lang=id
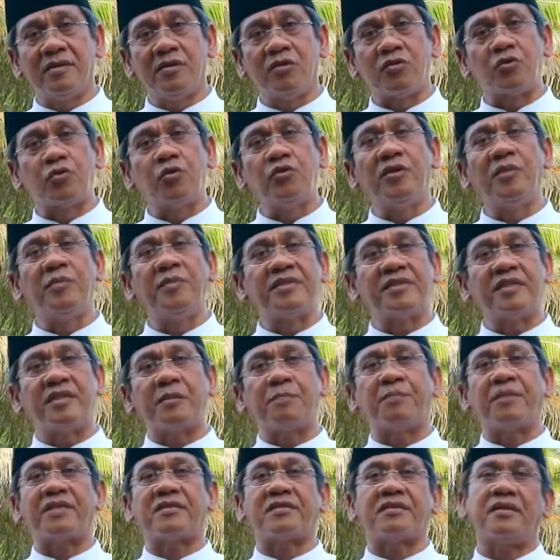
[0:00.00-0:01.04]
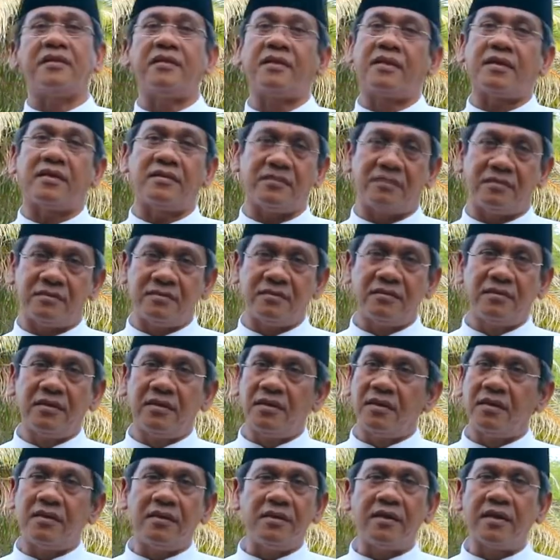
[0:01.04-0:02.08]
sudah bisa dipastikan
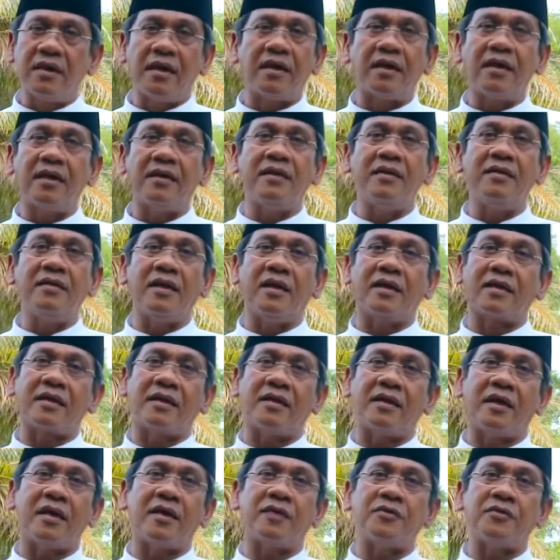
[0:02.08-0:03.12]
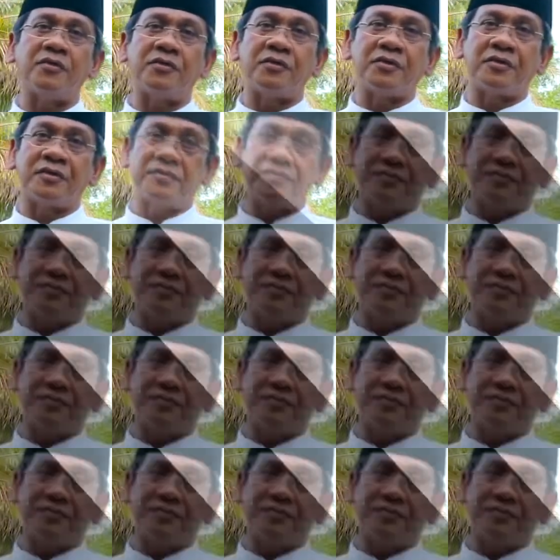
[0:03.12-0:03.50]
negara ini akan hancur.